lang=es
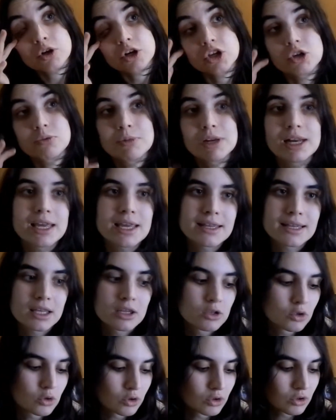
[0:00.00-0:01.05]
Que yo me leí
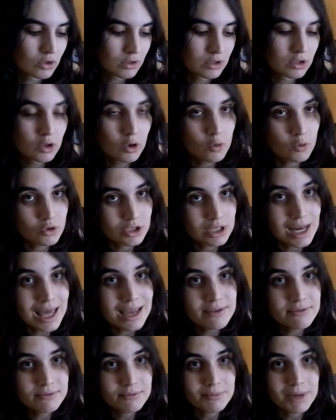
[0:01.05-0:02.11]
tanto No One's
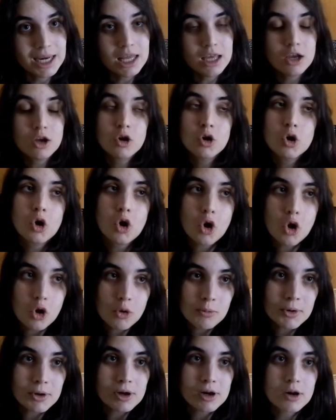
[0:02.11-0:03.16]
Life, ¿vale?
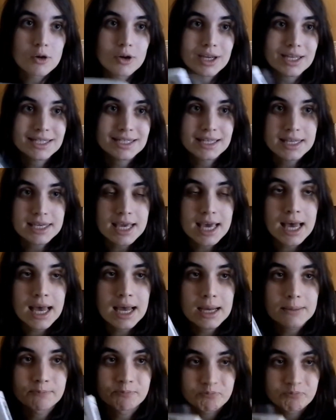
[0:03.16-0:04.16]
Como lo que sería